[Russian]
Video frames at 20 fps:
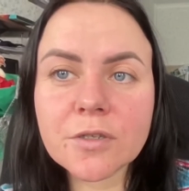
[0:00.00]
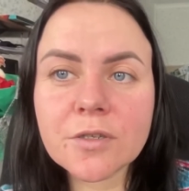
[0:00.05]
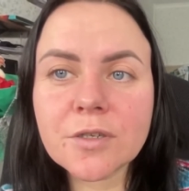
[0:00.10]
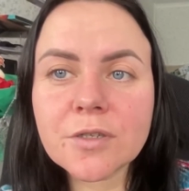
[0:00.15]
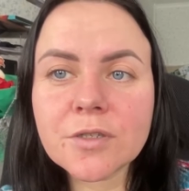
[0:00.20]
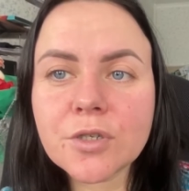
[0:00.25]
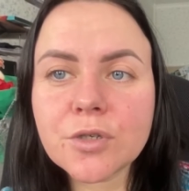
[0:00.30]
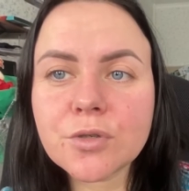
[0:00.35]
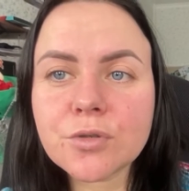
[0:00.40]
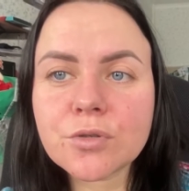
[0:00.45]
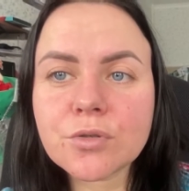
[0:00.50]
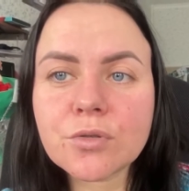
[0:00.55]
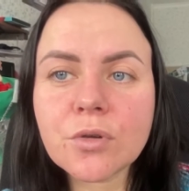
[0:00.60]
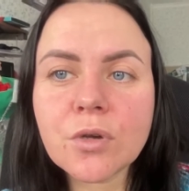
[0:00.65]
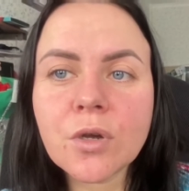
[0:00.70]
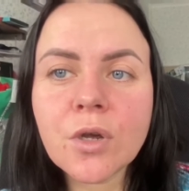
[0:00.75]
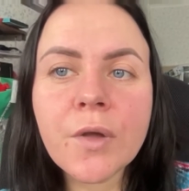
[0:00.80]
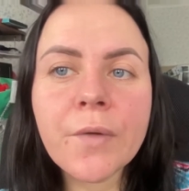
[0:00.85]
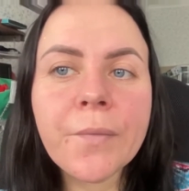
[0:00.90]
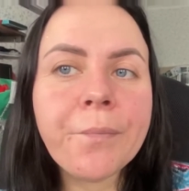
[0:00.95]
я надеюсь,
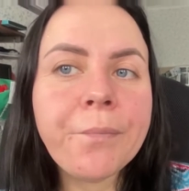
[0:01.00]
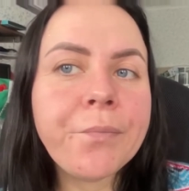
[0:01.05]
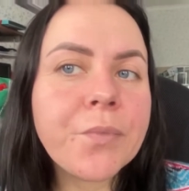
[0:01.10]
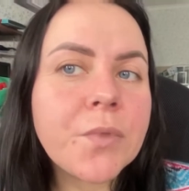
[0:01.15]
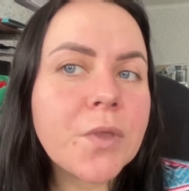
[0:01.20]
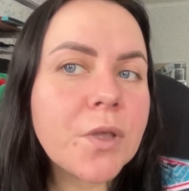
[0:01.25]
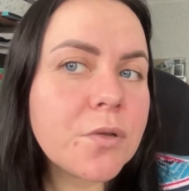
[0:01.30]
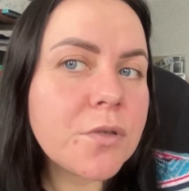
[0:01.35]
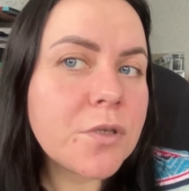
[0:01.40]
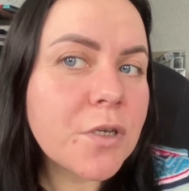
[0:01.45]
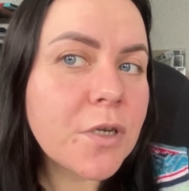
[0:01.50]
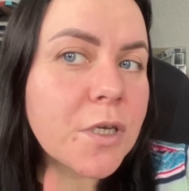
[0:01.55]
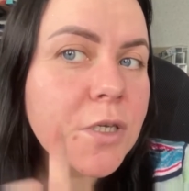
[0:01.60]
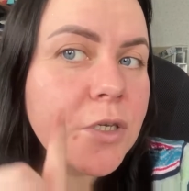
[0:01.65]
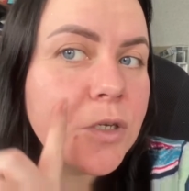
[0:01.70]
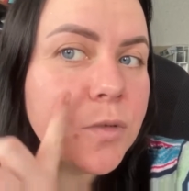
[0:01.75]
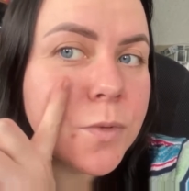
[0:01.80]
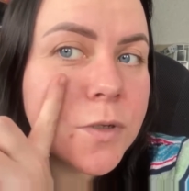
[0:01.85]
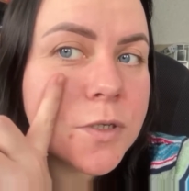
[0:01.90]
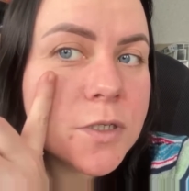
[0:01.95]
что
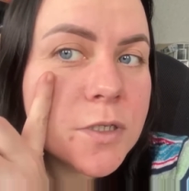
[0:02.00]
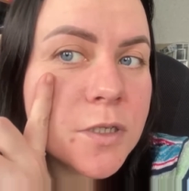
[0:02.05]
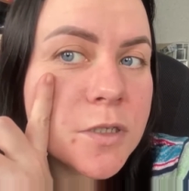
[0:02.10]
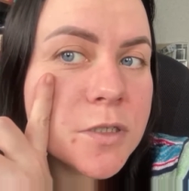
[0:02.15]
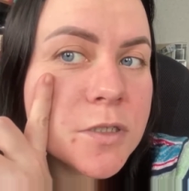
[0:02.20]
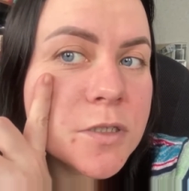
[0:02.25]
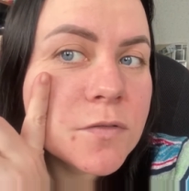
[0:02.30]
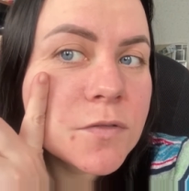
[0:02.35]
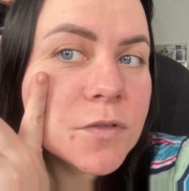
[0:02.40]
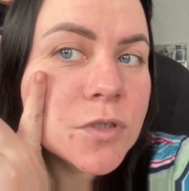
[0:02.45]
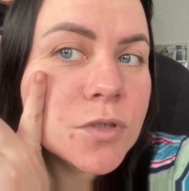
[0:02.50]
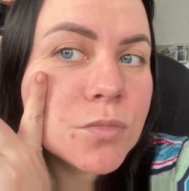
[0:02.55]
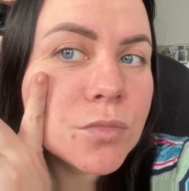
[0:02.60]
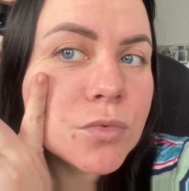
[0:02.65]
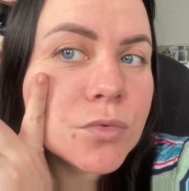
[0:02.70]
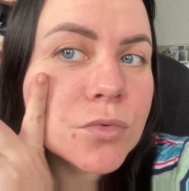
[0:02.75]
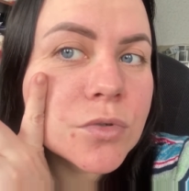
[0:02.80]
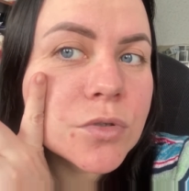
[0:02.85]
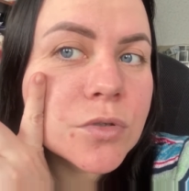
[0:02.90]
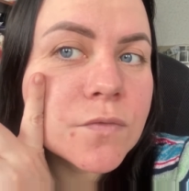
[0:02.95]
никаких последствий не
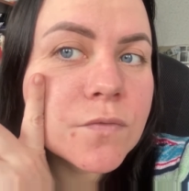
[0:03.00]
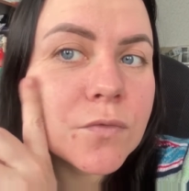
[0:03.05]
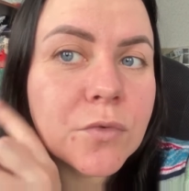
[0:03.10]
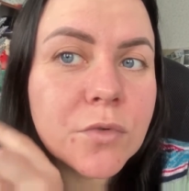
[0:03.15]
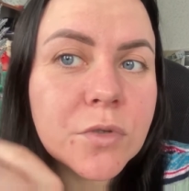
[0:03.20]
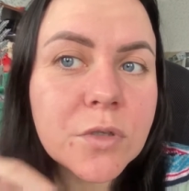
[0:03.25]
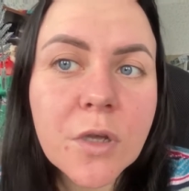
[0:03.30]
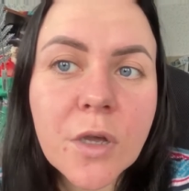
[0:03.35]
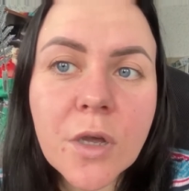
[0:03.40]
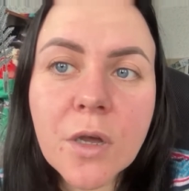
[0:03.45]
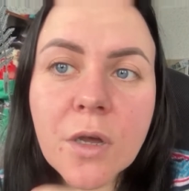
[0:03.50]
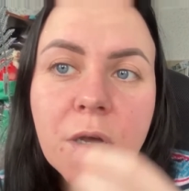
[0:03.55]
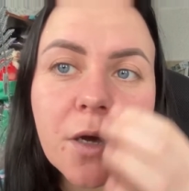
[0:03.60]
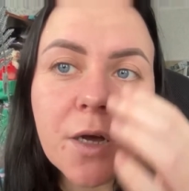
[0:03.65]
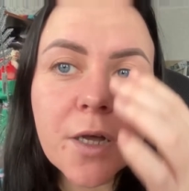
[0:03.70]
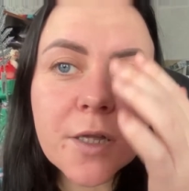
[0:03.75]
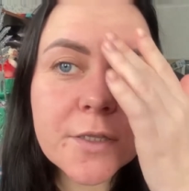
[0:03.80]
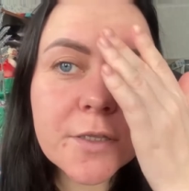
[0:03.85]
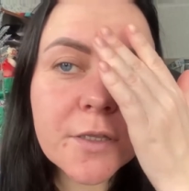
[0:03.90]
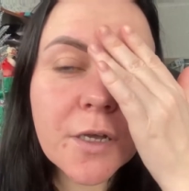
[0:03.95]
будет. Вот.
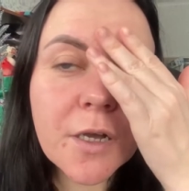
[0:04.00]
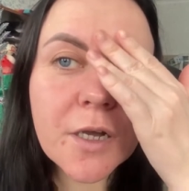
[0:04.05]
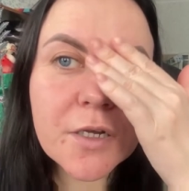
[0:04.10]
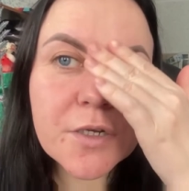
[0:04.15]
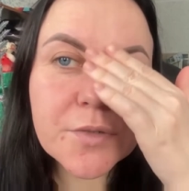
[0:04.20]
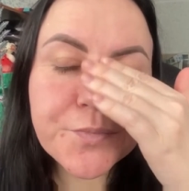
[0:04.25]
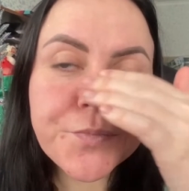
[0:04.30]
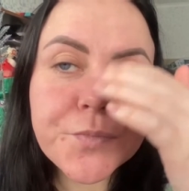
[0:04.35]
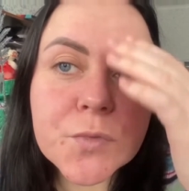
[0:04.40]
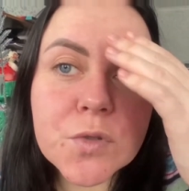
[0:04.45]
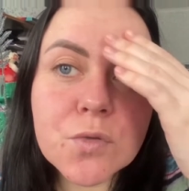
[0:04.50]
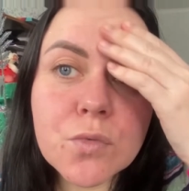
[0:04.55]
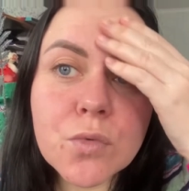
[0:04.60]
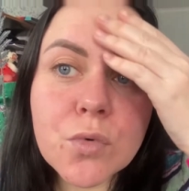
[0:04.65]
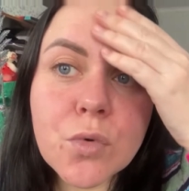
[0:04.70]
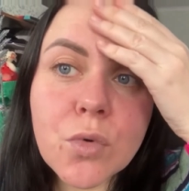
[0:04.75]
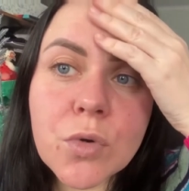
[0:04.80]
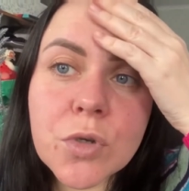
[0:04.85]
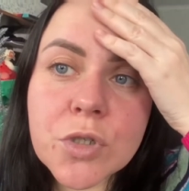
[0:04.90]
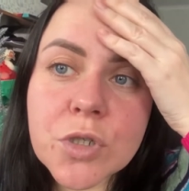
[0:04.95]
А так, ну,
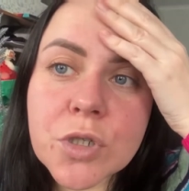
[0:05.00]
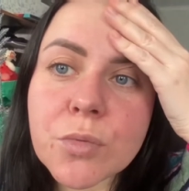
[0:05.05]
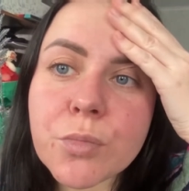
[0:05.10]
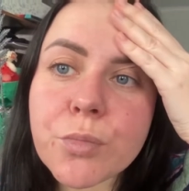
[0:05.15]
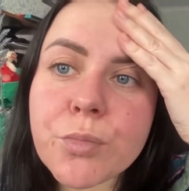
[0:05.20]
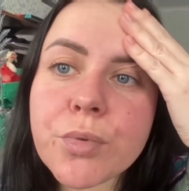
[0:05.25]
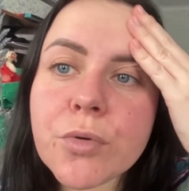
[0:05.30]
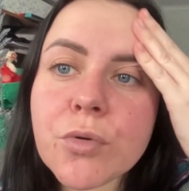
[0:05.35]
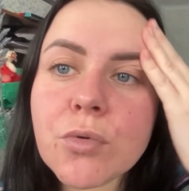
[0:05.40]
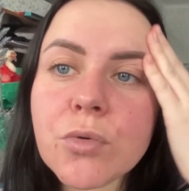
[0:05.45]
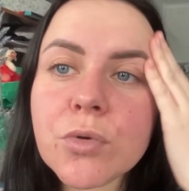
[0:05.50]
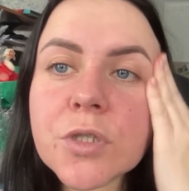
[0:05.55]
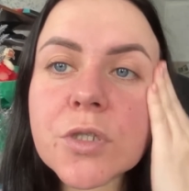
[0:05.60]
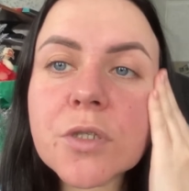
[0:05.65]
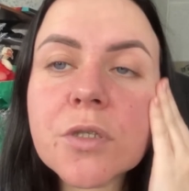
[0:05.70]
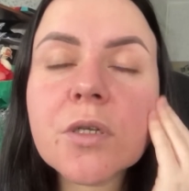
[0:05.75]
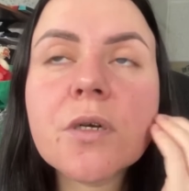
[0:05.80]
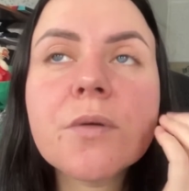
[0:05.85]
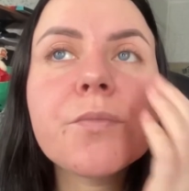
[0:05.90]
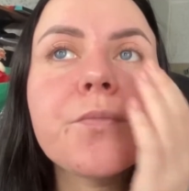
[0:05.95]
кожа
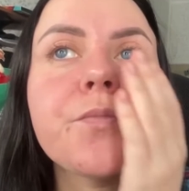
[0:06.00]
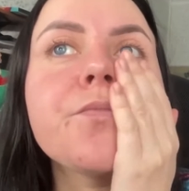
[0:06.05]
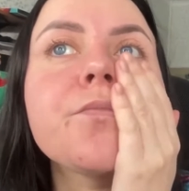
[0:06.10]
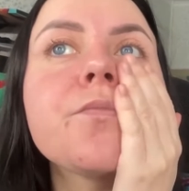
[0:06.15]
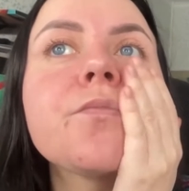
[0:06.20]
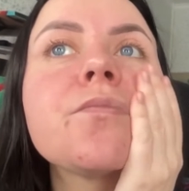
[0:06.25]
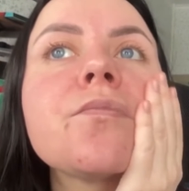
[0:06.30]
просто,